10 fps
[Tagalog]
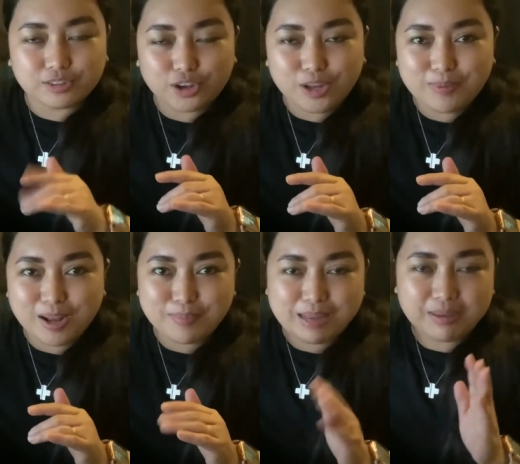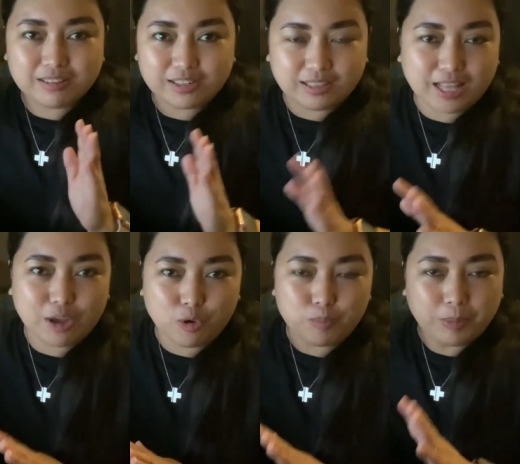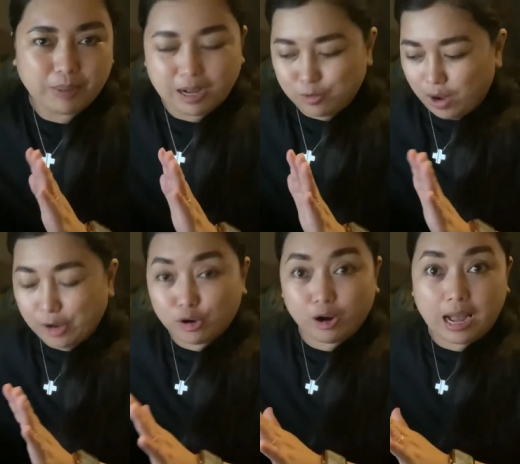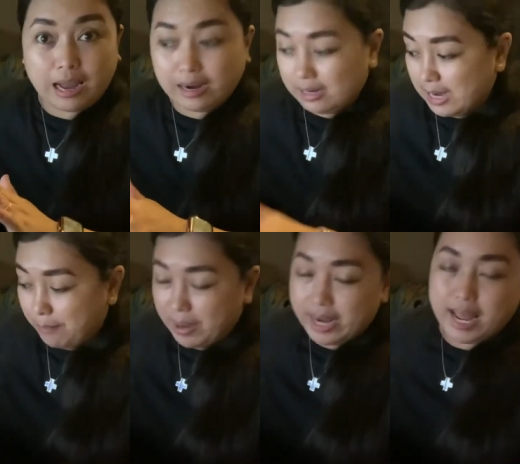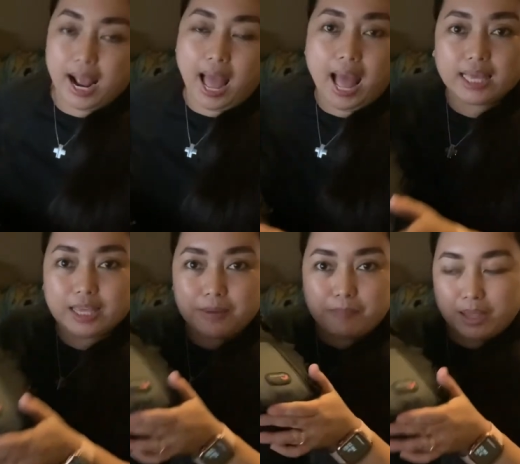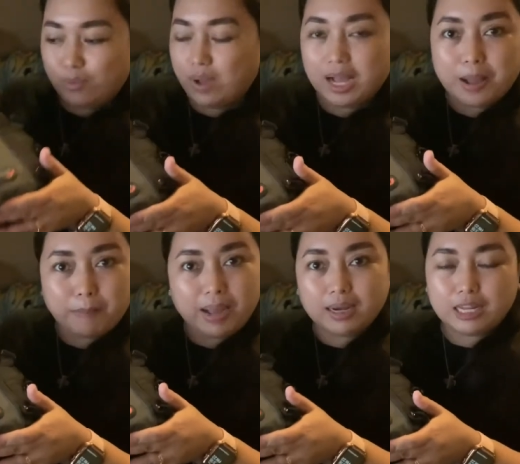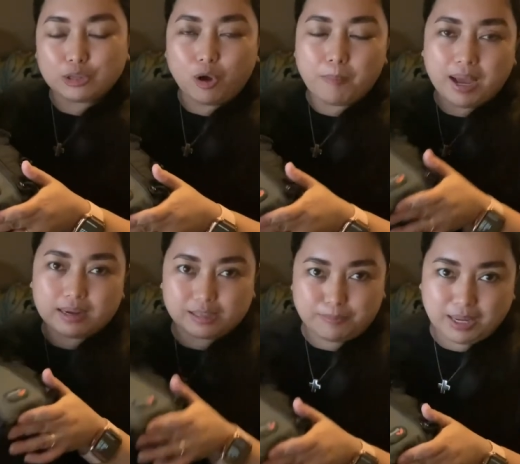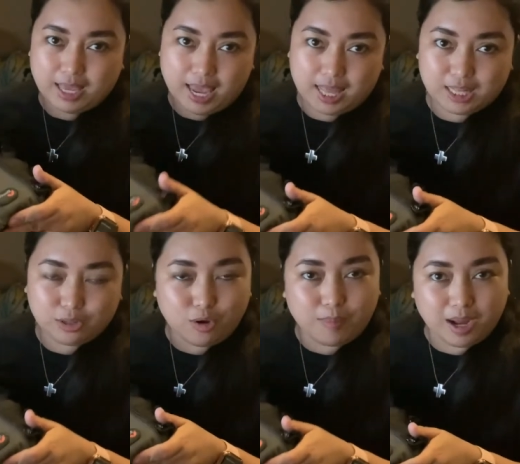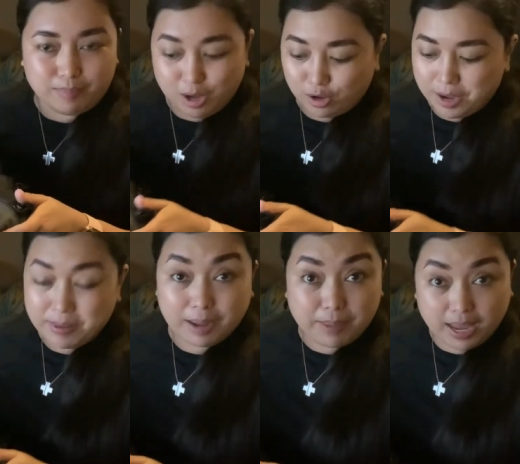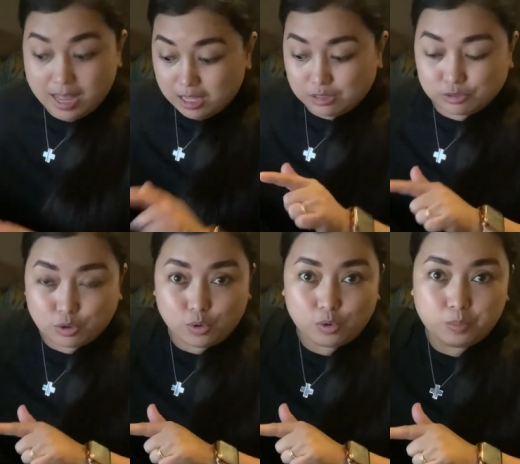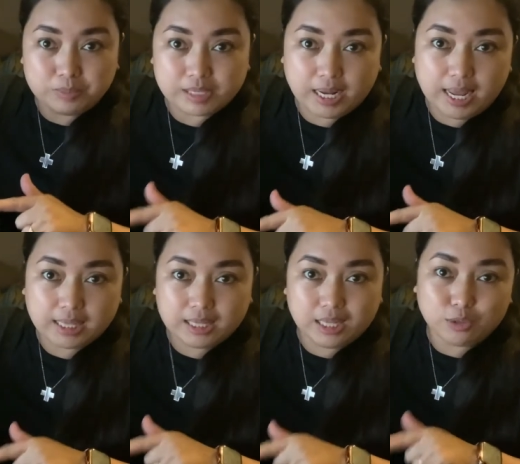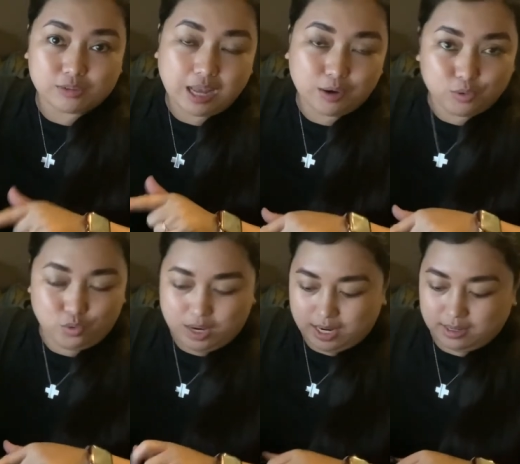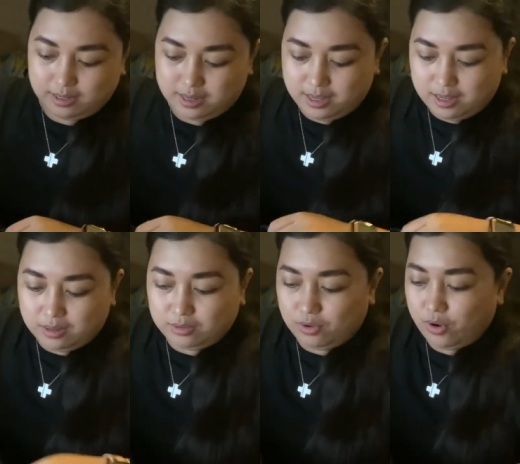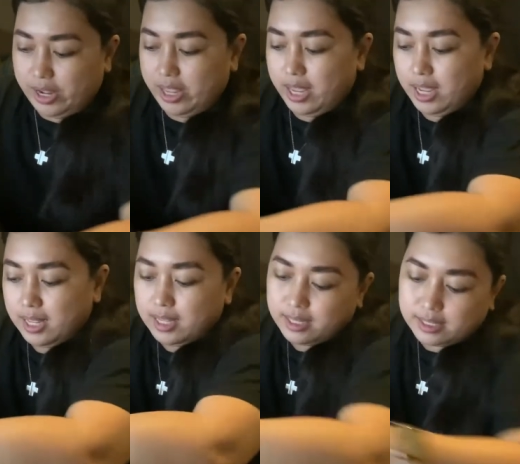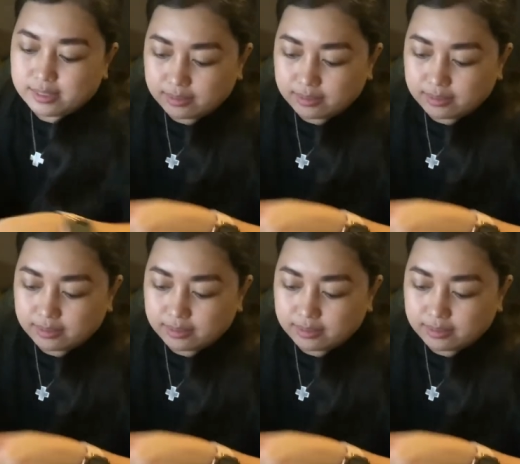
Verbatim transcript: ayan mga bay, mag-start tayo kung, papa, kung ano ang laman ng aking mahiwagang bag na to para sa pag edit ko mga bay. Okay mga bay, so umpisahan natin dito sa una. So, ayan.